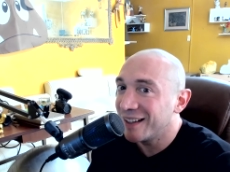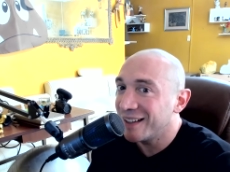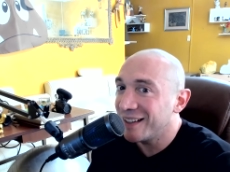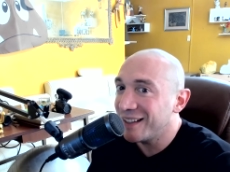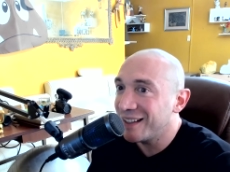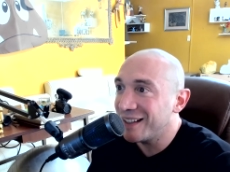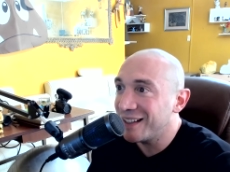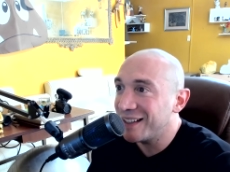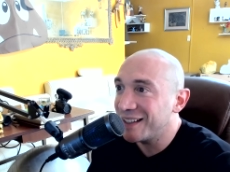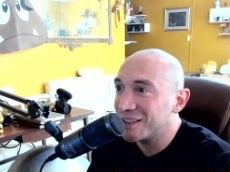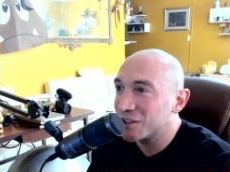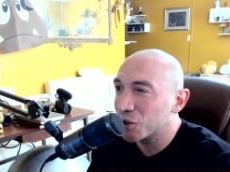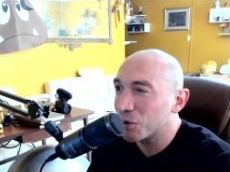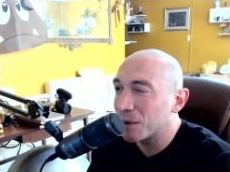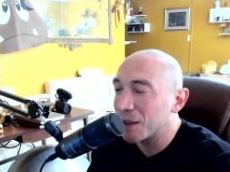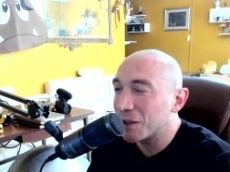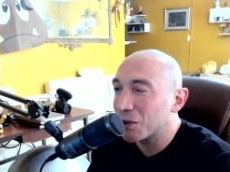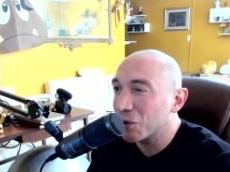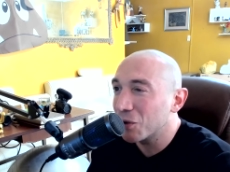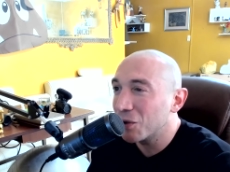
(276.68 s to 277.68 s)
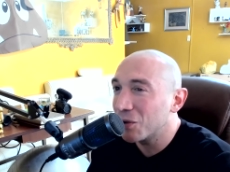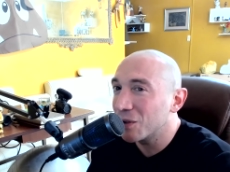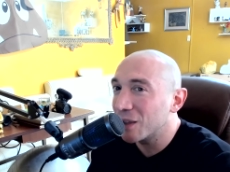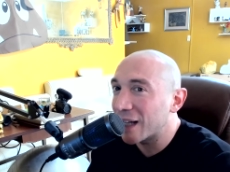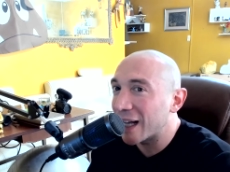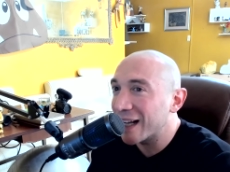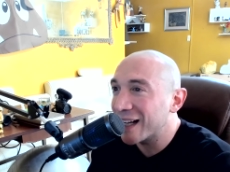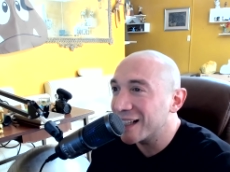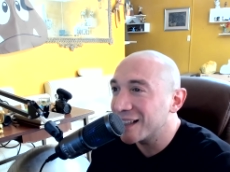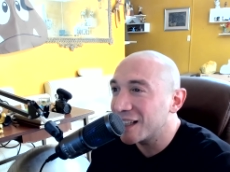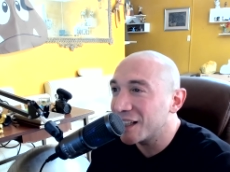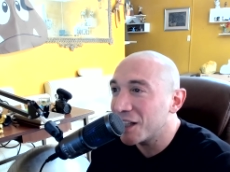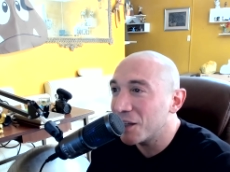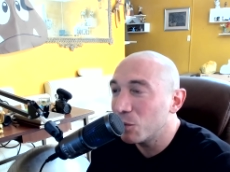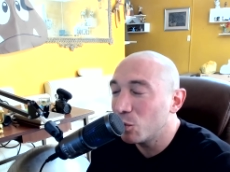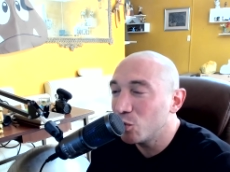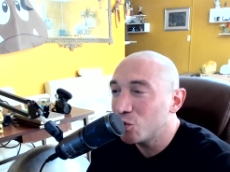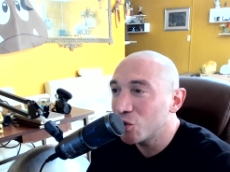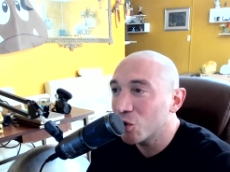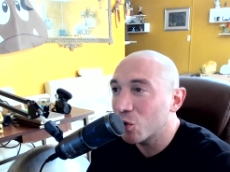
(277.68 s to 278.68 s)
y, sobre todo hay que tener
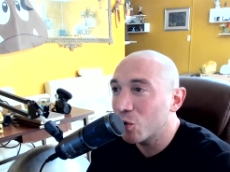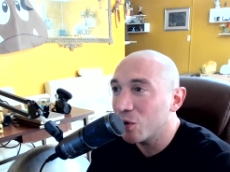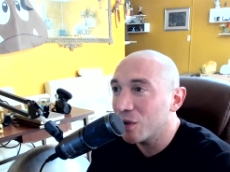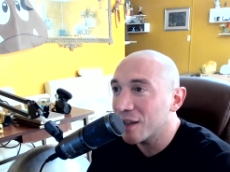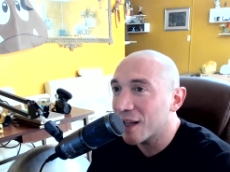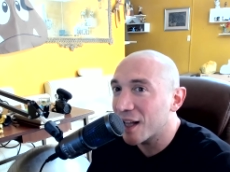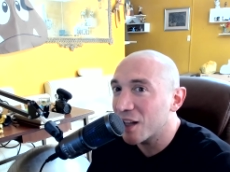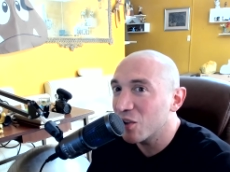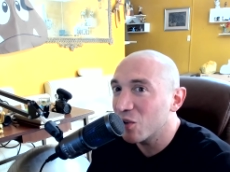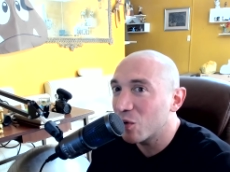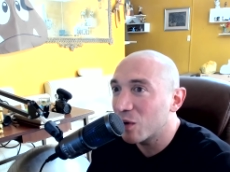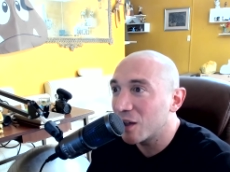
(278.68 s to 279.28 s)
mucho cuidado